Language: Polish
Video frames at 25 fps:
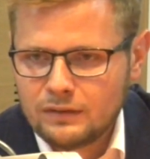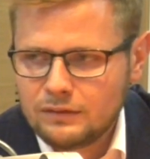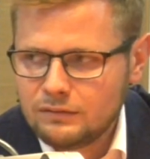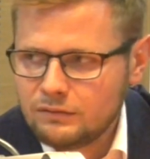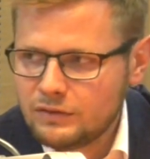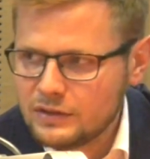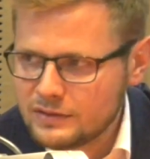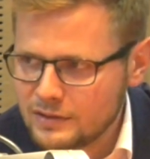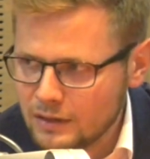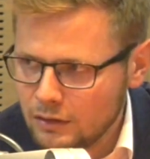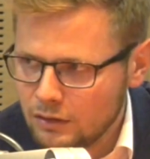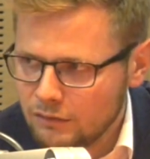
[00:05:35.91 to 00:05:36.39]

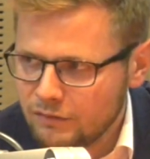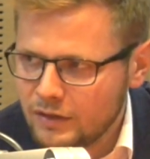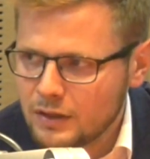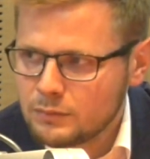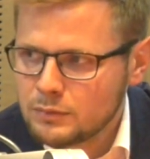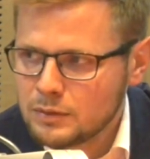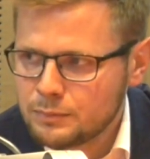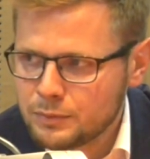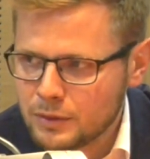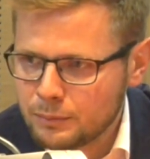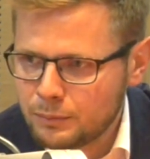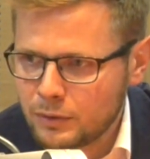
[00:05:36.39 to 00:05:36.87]
Więc
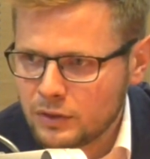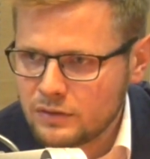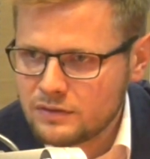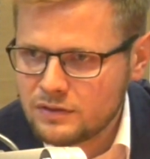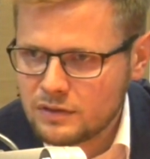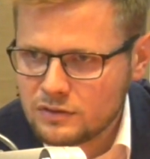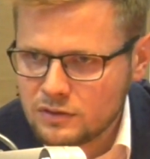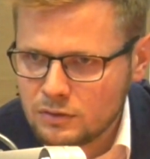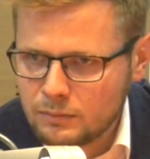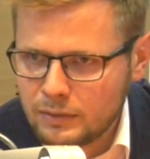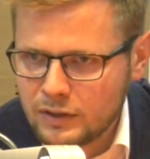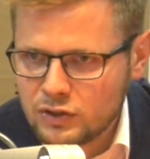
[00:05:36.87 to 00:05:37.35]
zachowajmy mhm.
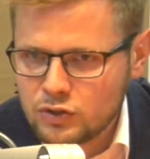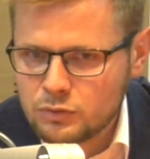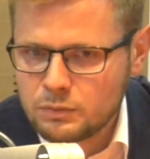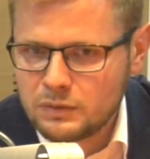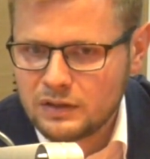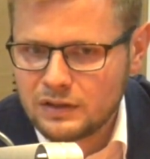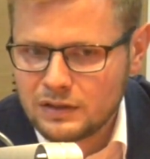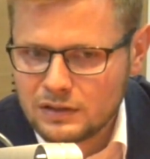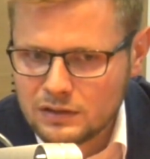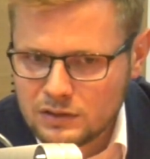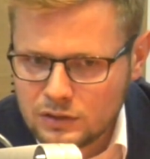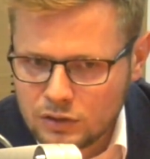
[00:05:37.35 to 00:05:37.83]
proporcje,
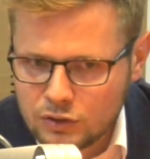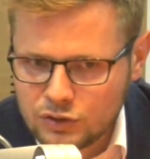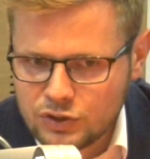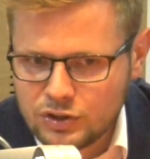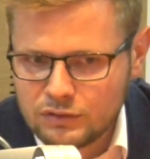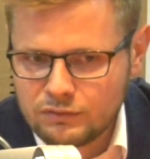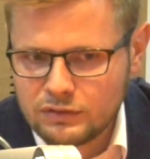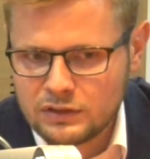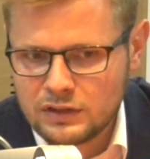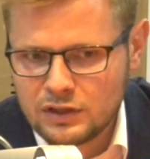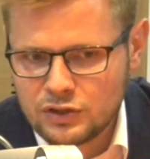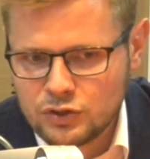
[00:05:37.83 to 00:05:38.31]
zobaczmy, co
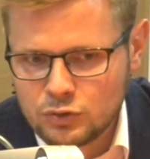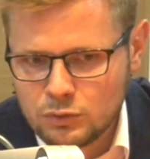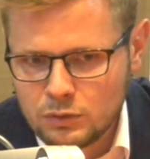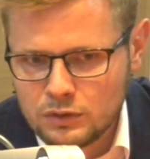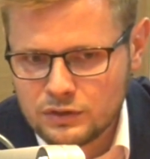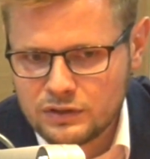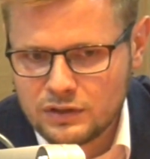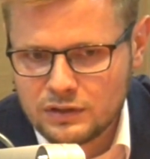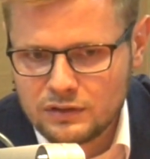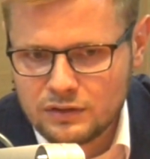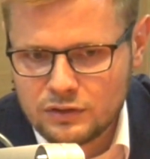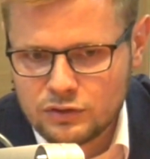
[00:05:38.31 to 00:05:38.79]
się
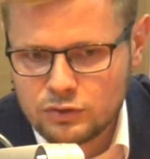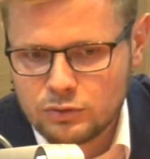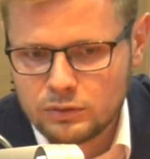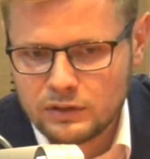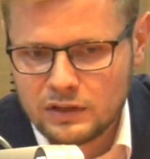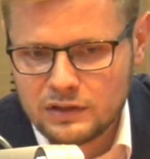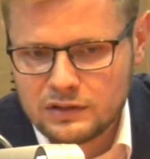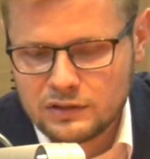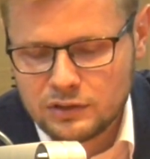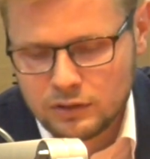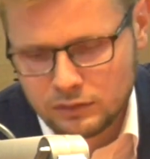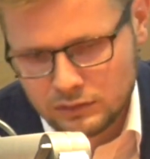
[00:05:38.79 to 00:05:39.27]
wydarzyło z jednej, z
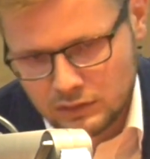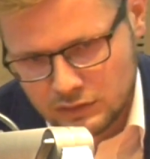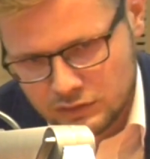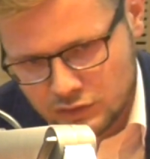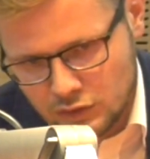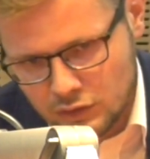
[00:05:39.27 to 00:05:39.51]
drugiej strony.